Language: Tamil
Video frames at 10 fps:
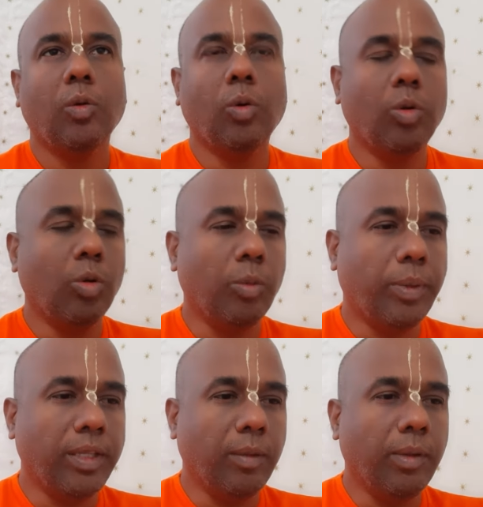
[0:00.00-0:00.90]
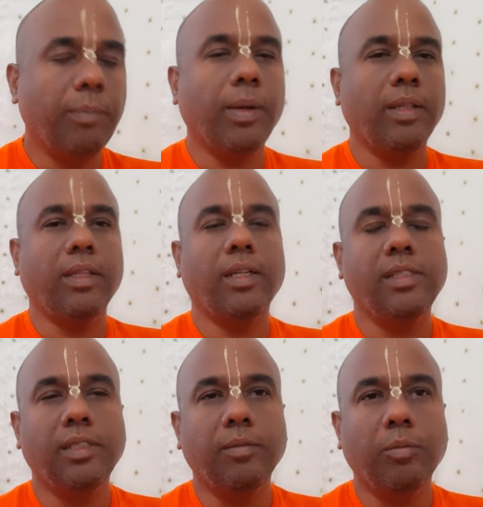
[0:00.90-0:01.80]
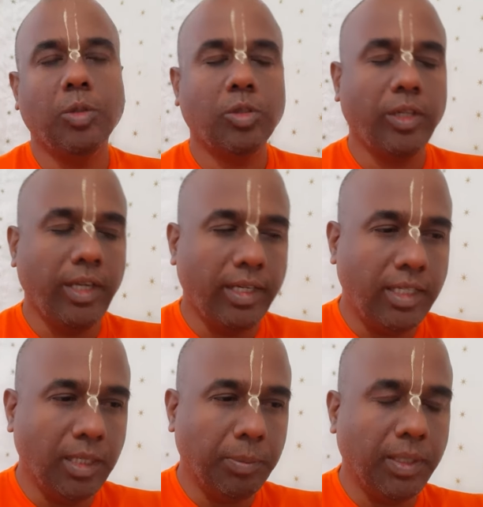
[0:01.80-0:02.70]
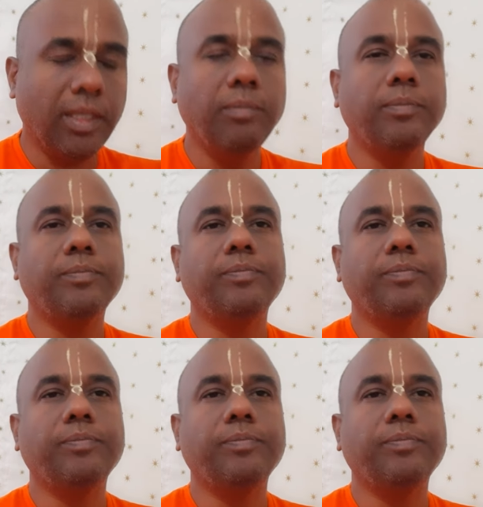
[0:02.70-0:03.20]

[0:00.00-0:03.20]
ஒரு ஒரு பதமாக பார்த்தாச்சு மொத்தம் எட்டு பதம்